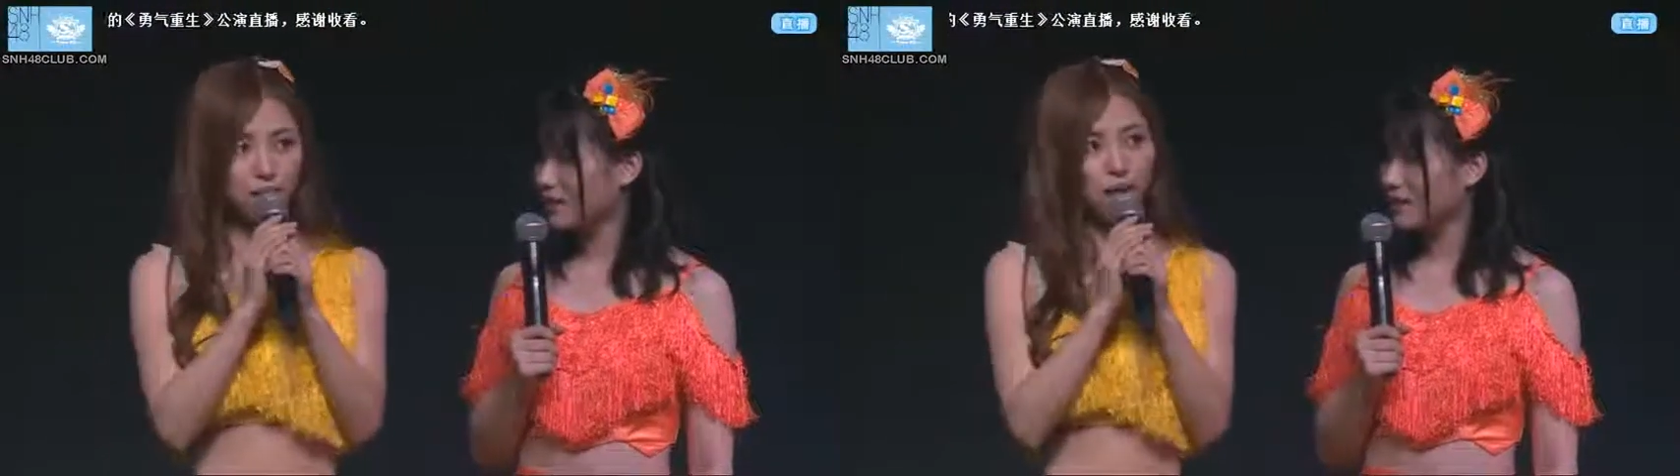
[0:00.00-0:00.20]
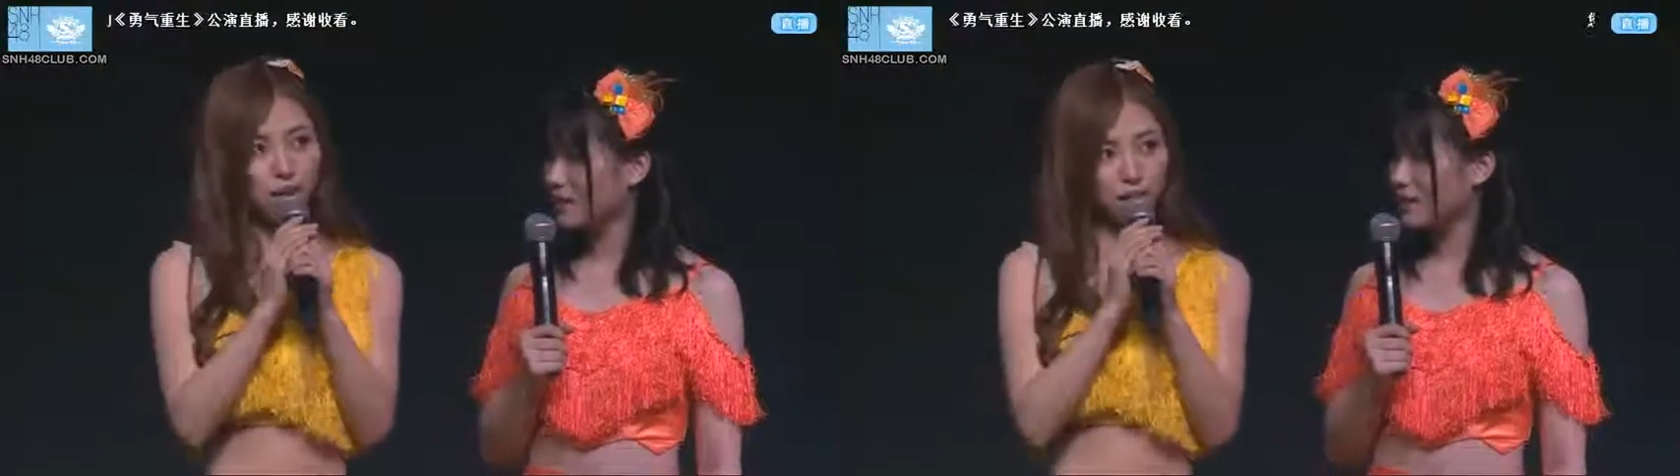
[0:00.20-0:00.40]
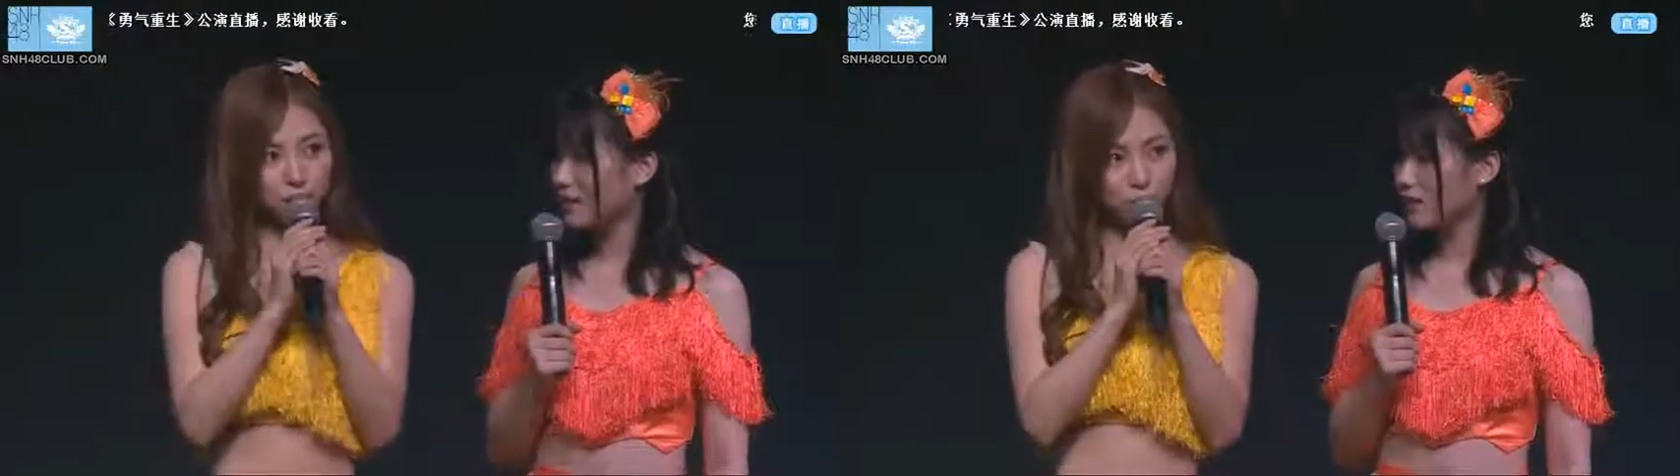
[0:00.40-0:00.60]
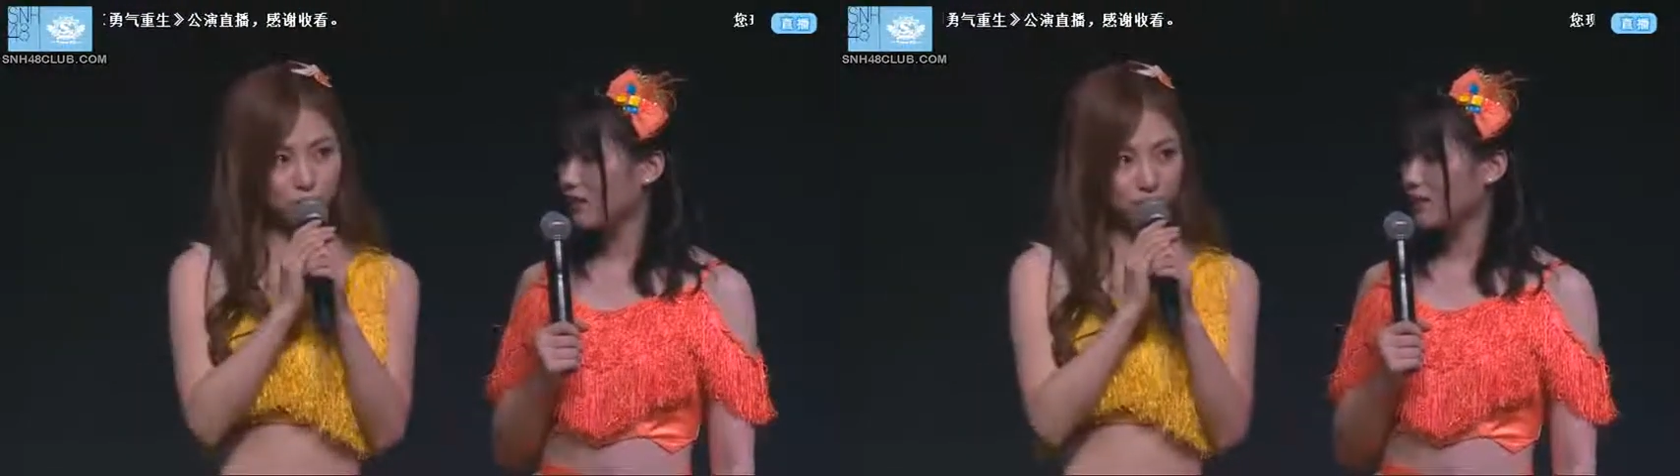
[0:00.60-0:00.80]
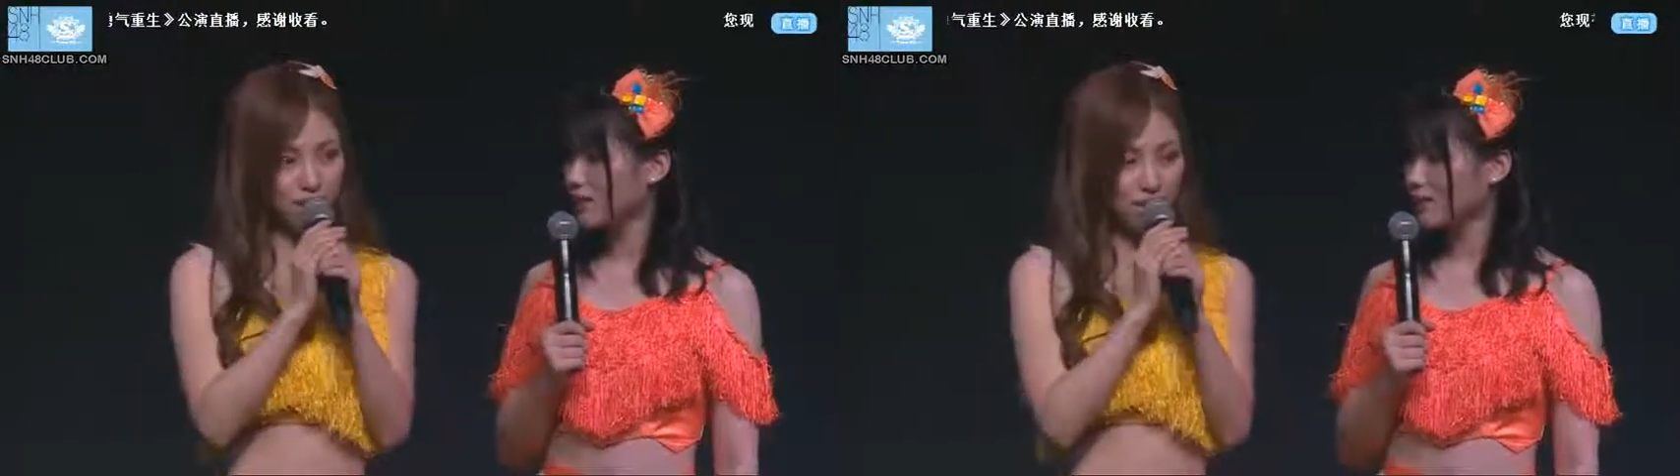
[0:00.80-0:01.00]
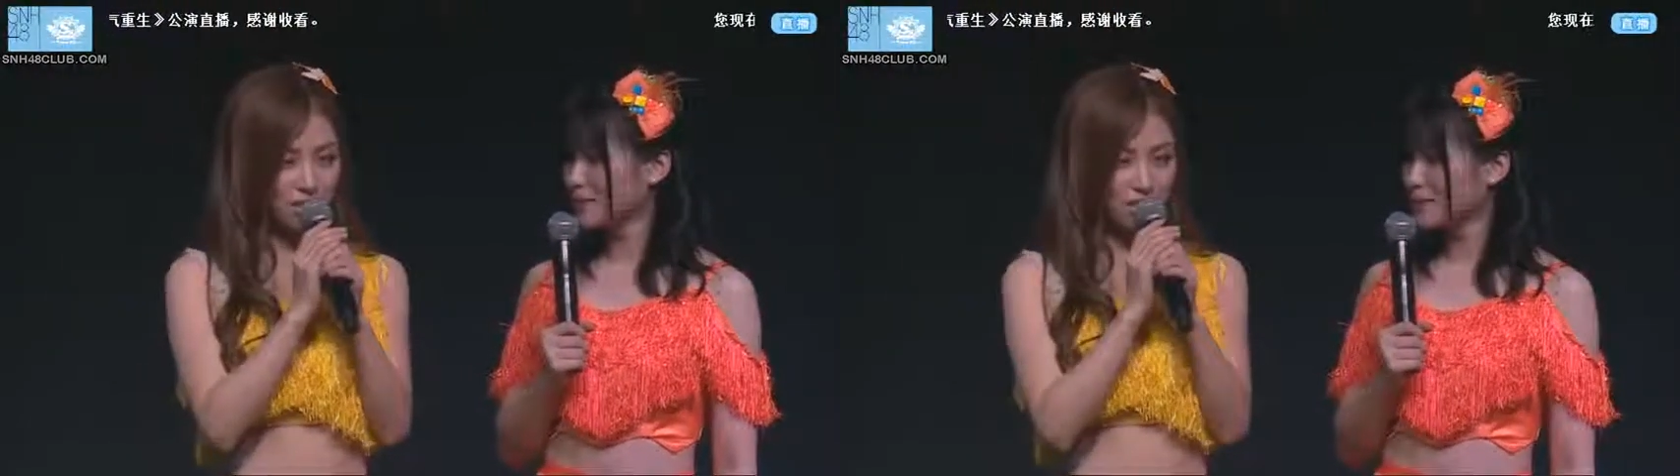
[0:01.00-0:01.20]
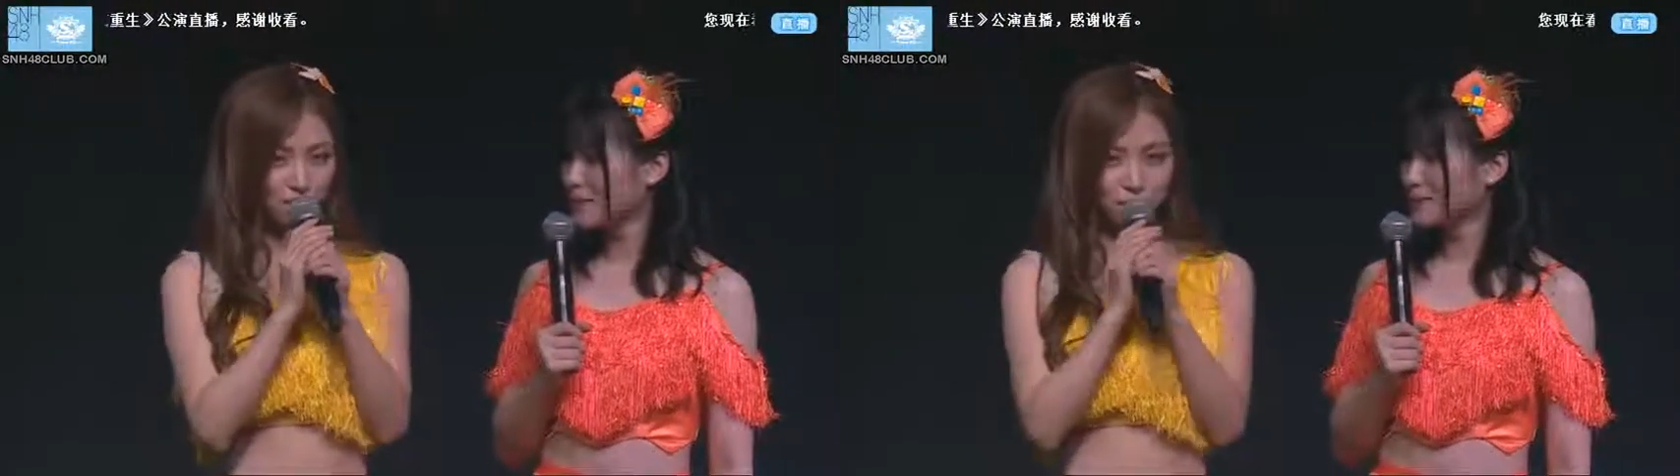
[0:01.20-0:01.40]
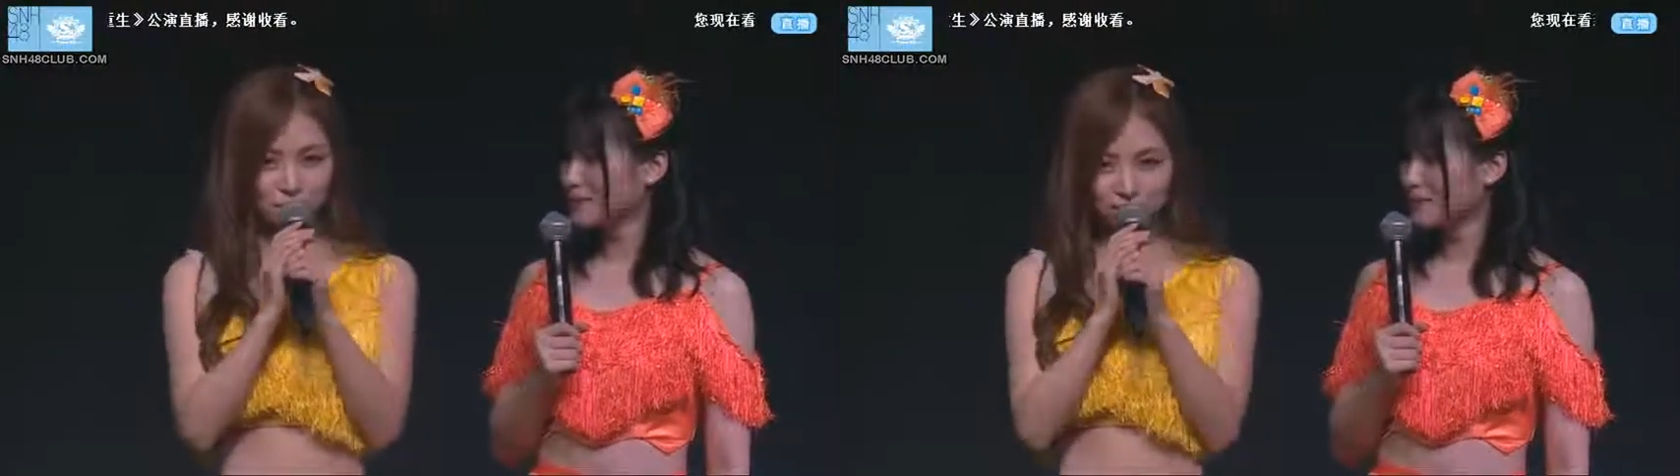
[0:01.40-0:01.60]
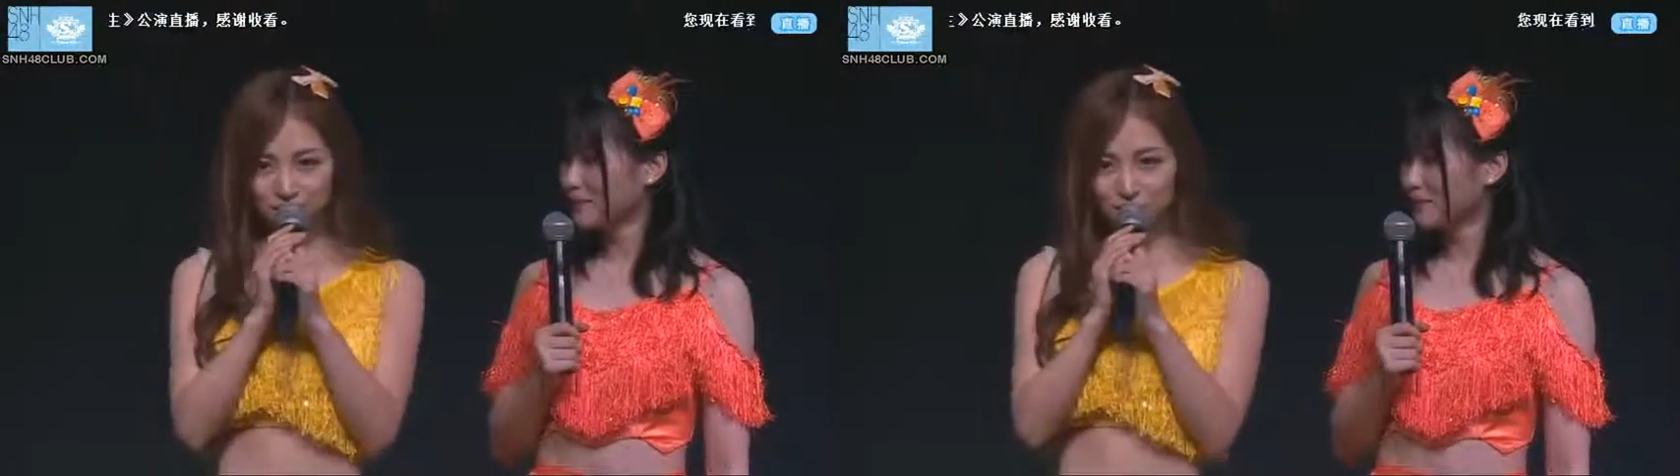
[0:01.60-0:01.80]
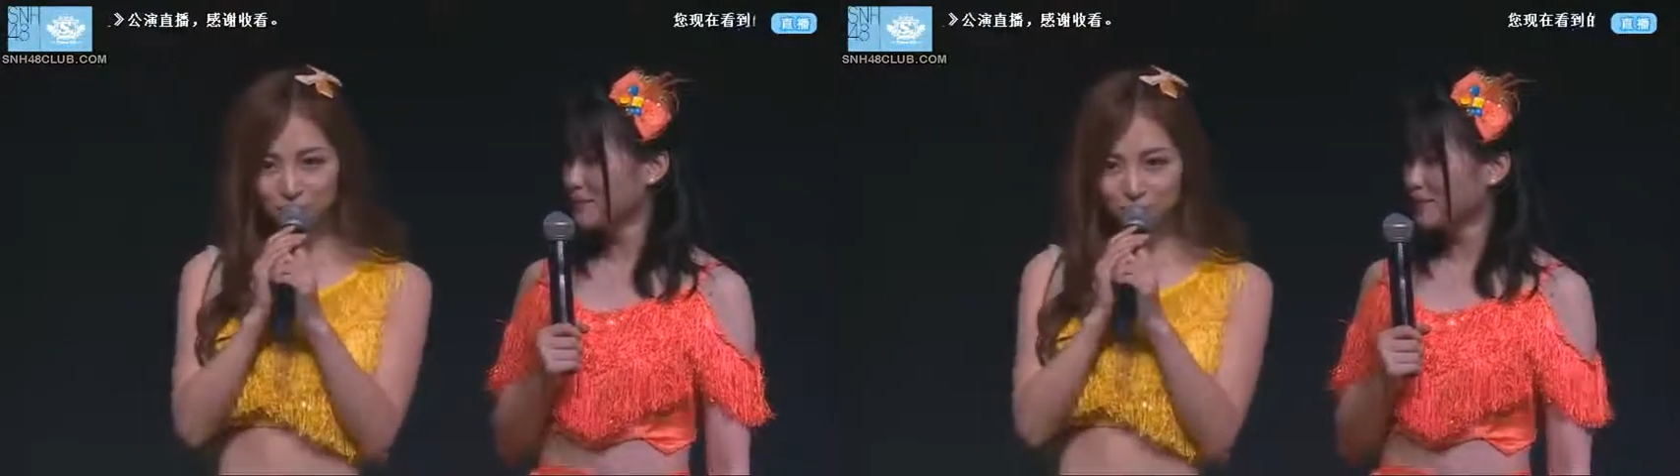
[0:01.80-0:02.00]
大家好，我是 s n
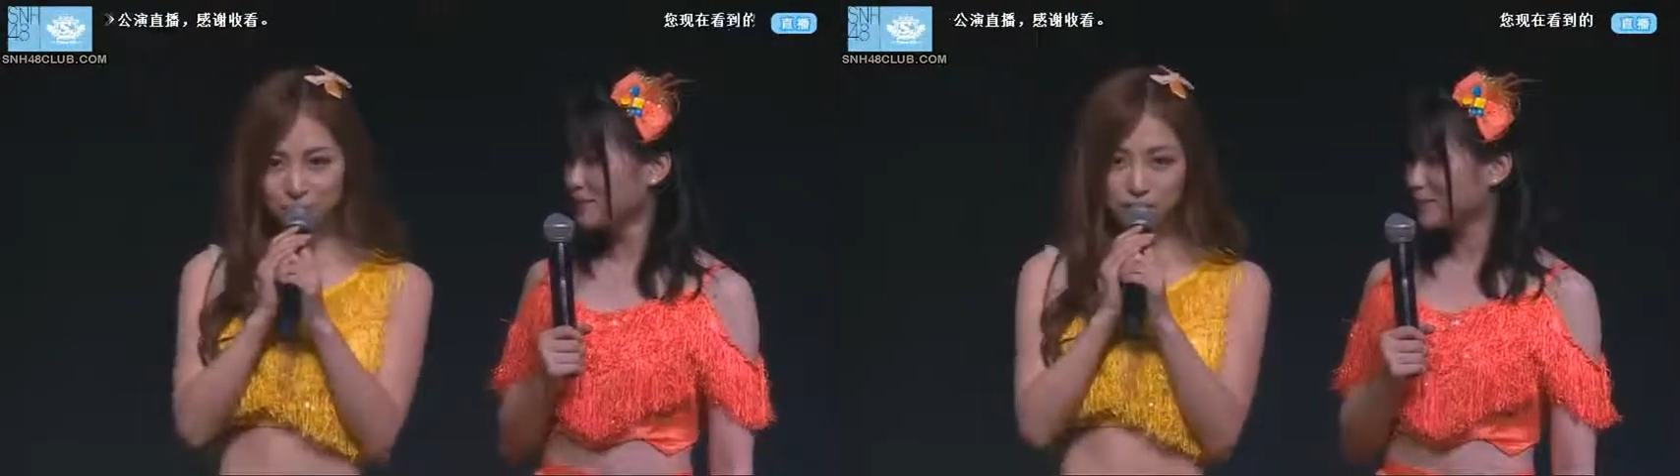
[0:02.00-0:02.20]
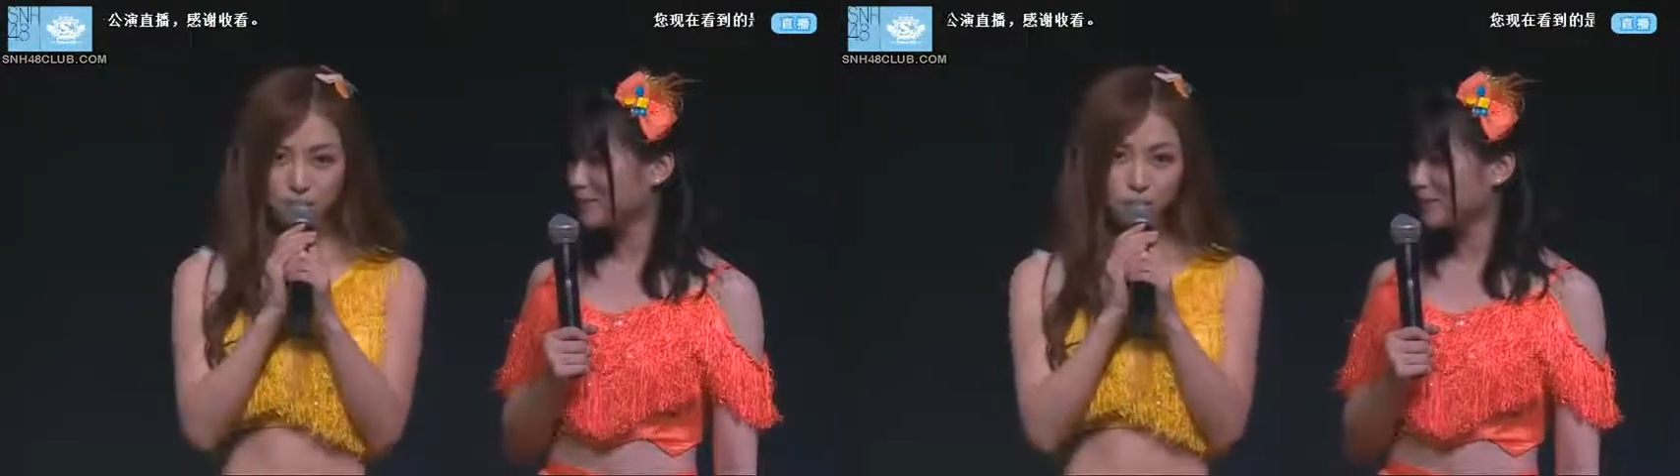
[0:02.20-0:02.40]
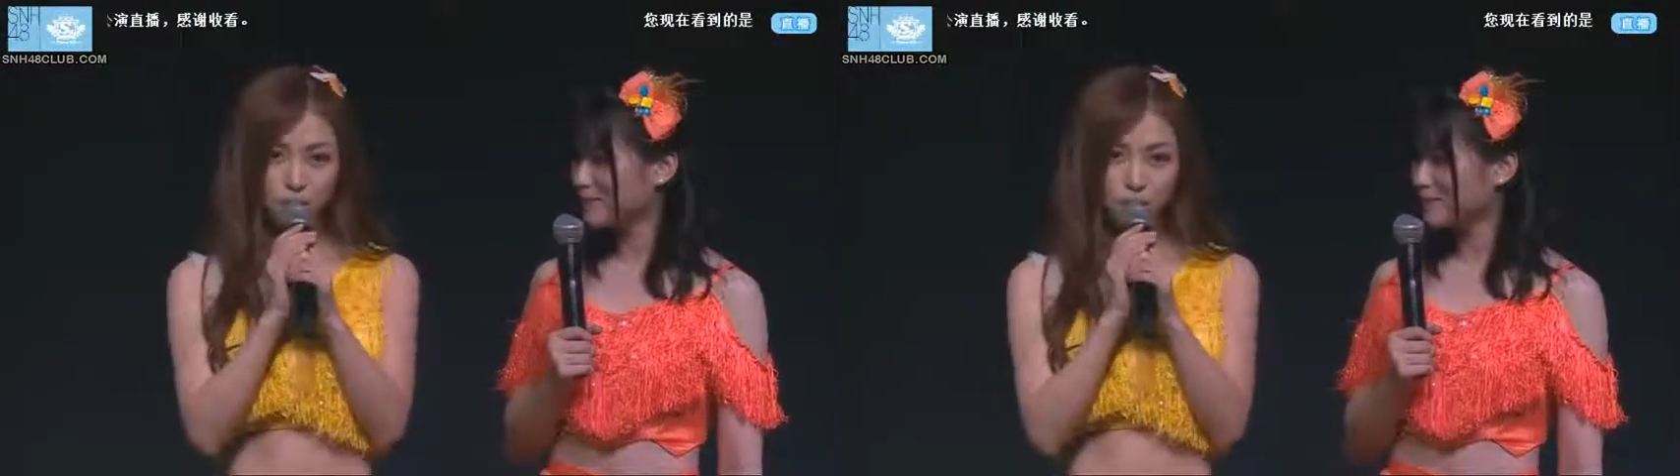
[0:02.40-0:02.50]
4 8 Team M